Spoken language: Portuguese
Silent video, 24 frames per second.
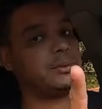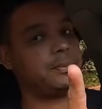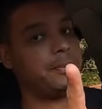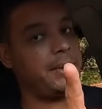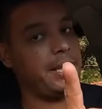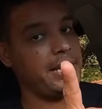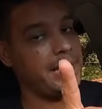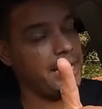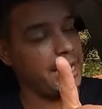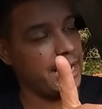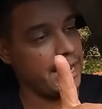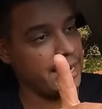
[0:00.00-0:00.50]

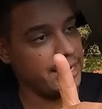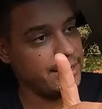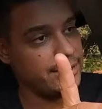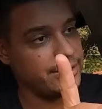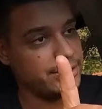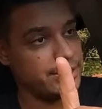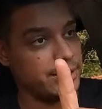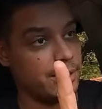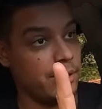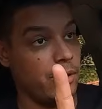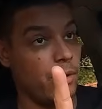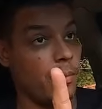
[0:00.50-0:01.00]

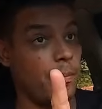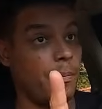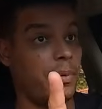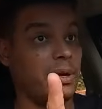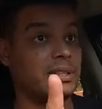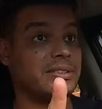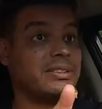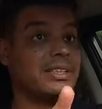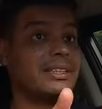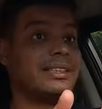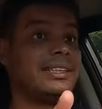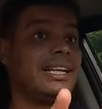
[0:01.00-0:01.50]
experiente. Eu
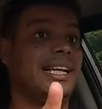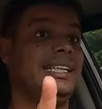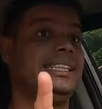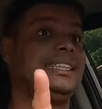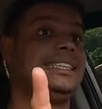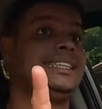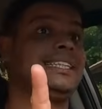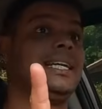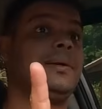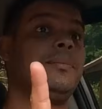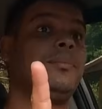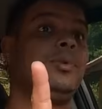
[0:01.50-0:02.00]
posso até
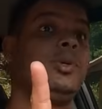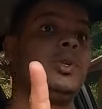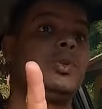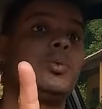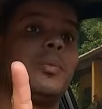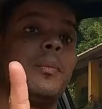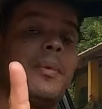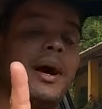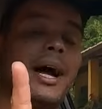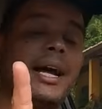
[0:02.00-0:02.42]
dizer muito